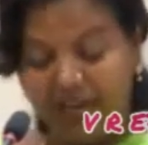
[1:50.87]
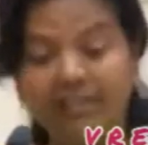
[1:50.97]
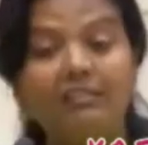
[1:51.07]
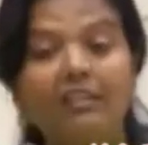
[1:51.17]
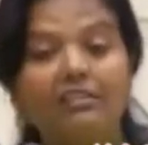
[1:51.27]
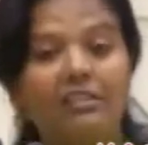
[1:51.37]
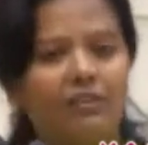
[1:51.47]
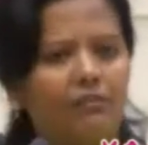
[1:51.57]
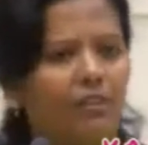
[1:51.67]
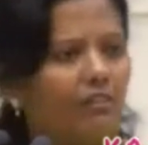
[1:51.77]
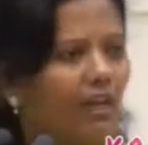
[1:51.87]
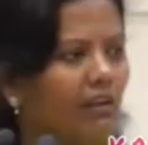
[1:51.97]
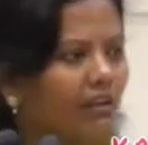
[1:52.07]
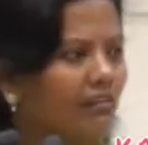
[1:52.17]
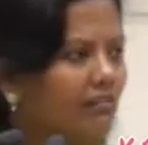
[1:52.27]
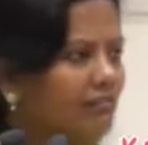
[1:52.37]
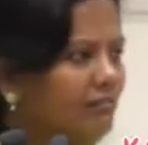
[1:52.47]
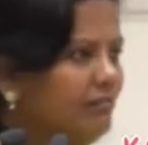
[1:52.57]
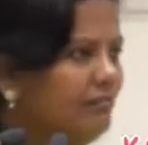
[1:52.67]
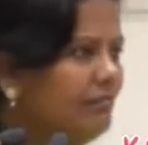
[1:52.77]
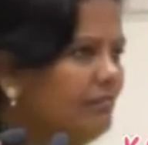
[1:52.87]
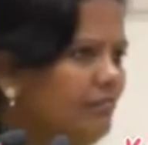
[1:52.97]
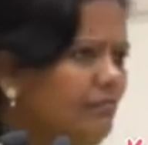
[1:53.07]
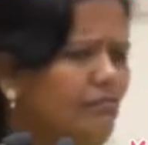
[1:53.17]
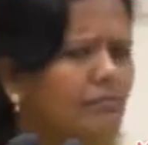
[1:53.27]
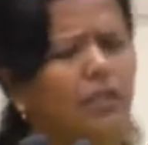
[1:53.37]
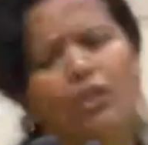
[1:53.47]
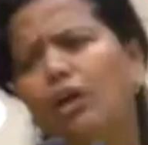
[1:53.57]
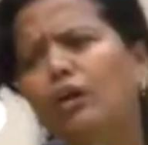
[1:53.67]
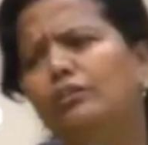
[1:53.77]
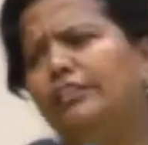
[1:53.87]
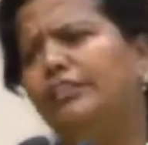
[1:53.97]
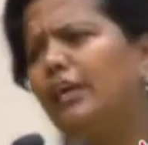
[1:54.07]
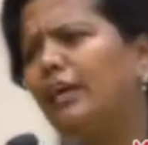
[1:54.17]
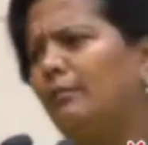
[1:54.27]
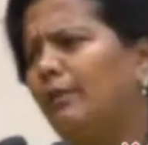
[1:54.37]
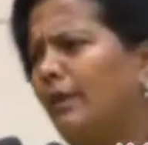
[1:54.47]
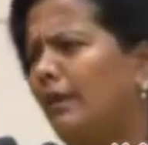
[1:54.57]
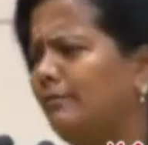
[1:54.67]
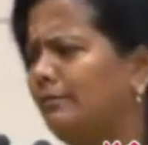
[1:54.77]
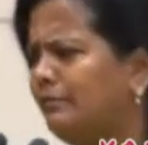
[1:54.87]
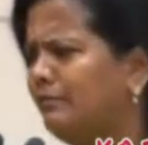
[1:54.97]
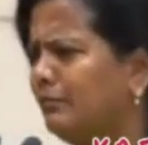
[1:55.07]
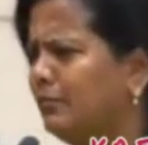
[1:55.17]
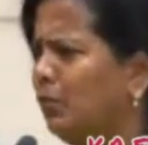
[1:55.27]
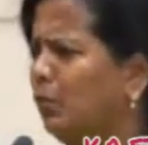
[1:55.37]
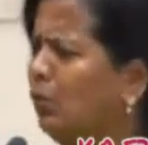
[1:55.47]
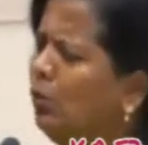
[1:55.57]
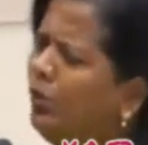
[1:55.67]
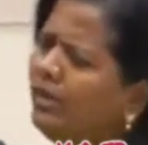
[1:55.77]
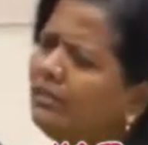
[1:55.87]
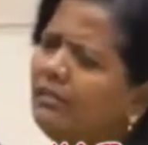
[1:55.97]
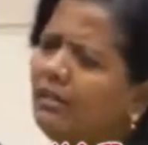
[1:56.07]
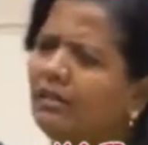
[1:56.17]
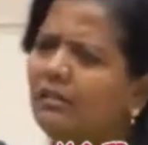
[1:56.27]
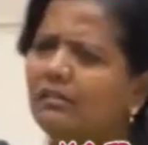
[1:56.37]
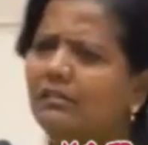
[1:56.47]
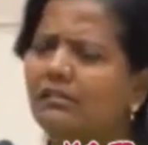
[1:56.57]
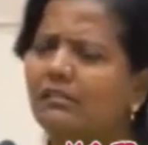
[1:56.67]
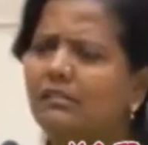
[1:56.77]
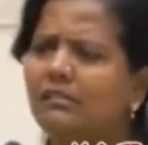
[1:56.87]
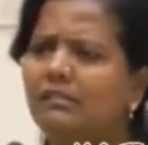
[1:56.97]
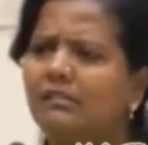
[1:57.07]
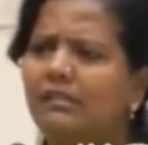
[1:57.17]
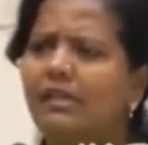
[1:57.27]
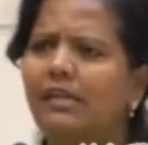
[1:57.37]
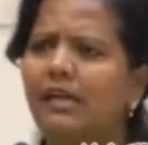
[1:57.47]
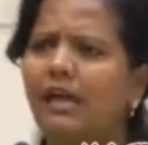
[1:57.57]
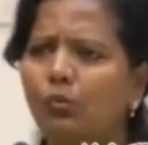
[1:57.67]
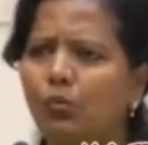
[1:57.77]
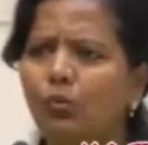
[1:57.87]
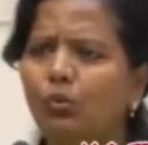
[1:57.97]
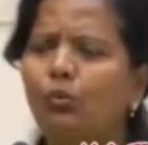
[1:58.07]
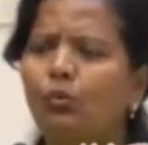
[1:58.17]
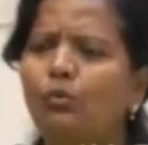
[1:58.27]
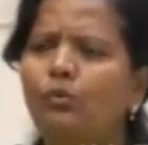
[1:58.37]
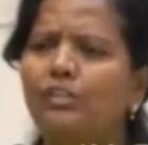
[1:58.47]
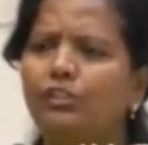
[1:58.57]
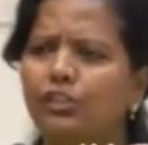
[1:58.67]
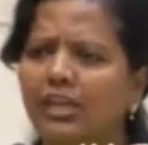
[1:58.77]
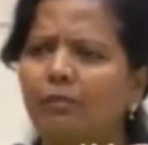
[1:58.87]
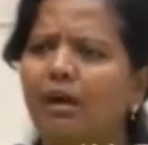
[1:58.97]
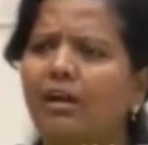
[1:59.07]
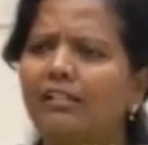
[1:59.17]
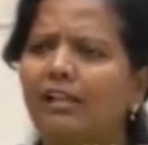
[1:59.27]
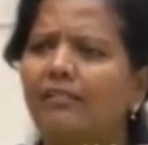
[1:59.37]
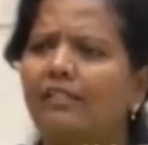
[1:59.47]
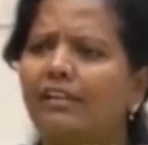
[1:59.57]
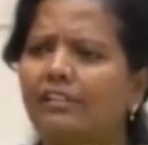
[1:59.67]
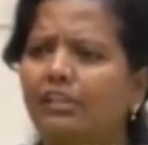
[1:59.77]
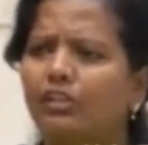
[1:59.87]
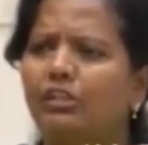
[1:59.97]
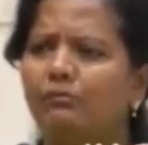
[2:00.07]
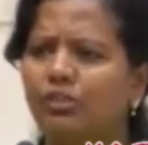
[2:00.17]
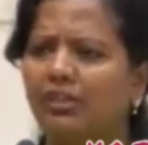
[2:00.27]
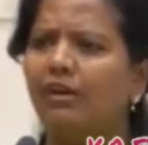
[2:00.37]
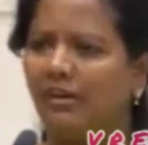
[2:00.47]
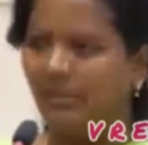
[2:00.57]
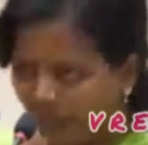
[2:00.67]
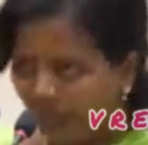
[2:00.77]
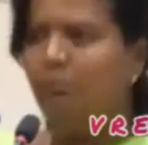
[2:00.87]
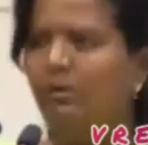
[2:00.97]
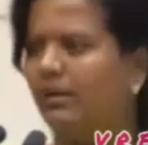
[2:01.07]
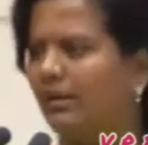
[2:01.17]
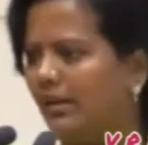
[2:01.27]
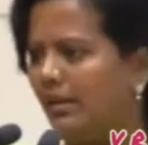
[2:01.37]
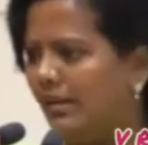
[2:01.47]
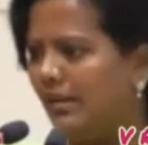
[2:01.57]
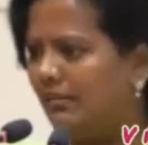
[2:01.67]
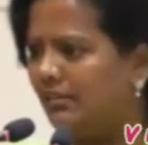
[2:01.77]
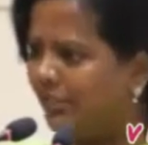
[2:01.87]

என் தியானத்தில் சிவன் வந்தான் எல்லாரும் ஜெய ஜெயக்காரம் பண்றாங்க ஓன்னு கத்துறாங்க ஏனென்றால் குரு நிச்சயமாக தெய்வத்தை தரிசனம் செய்வார் என்று நம்புகின்ற